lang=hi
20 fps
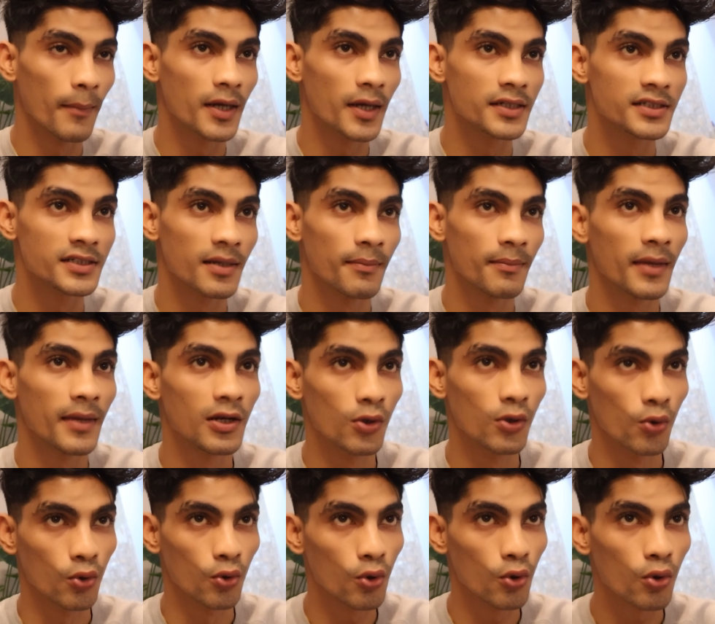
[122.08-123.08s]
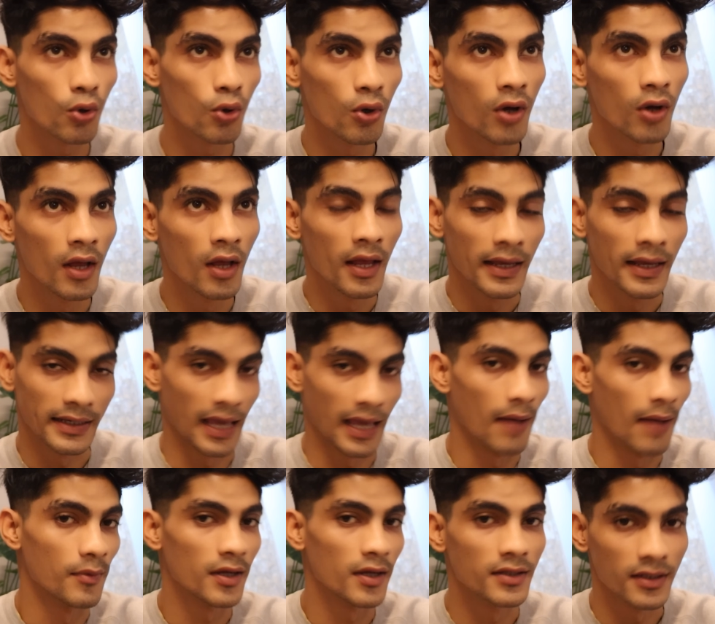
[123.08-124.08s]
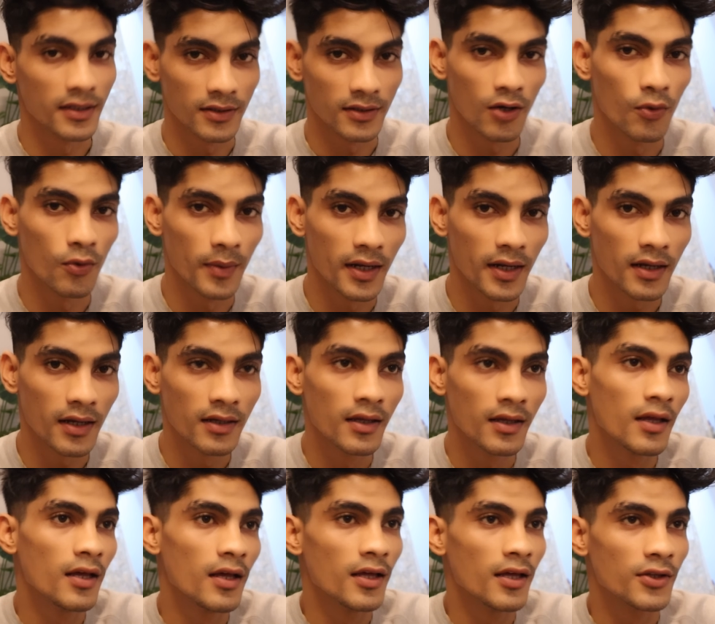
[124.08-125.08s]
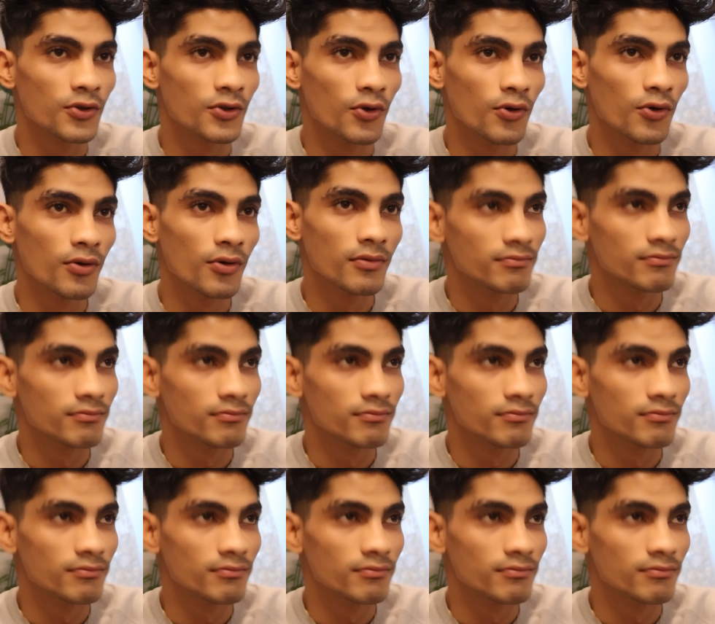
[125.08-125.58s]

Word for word: बट जब मैं लोगों को कैमरा देता हूँ मेरा तो